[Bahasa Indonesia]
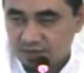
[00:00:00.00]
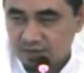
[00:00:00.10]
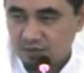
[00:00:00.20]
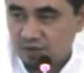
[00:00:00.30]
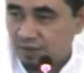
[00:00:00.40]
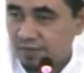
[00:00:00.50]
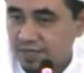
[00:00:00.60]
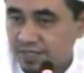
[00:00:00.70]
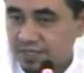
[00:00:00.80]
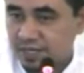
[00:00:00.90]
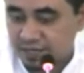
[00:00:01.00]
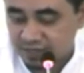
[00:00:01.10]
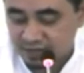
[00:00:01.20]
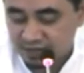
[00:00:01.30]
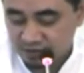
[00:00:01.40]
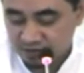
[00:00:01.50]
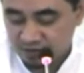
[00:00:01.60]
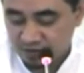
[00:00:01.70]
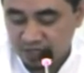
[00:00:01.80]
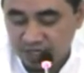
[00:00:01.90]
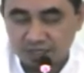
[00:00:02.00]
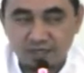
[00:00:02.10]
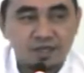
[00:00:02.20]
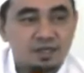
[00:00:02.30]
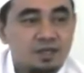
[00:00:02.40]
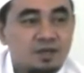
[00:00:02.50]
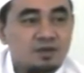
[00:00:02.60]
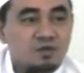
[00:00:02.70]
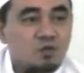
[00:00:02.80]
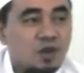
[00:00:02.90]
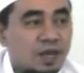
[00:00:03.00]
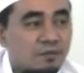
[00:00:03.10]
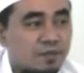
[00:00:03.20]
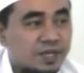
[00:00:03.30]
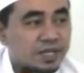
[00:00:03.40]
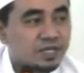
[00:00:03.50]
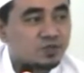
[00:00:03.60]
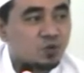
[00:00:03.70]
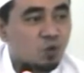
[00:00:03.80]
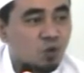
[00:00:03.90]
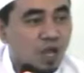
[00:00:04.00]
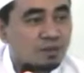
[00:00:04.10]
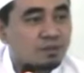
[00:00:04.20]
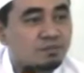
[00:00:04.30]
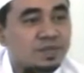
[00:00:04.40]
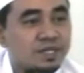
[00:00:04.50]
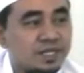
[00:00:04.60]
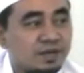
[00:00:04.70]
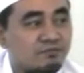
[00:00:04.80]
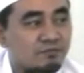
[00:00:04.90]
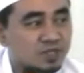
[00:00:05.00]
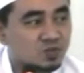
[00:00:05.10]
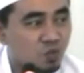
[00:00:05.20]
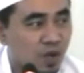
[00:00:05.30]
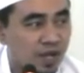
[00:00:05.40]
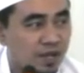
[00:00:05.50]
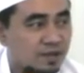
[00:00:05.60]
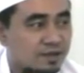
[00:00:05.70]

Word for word: ulama yang jahat ini contohnya adalah ulama yang suka memberikan fatwa.